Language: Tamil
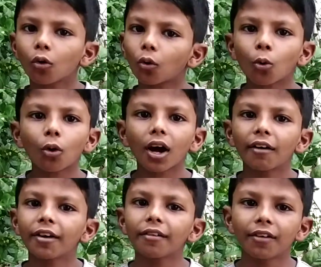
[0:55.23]

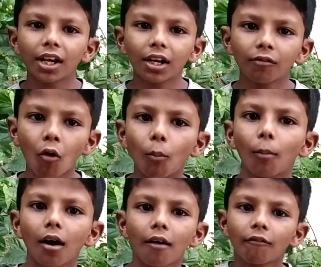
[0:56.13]
கொரோனாவை வெல்வோம்
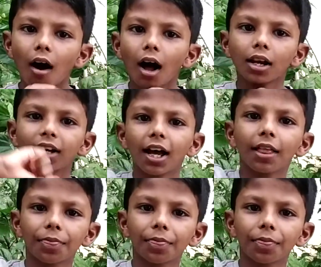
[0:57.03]
வாழ்க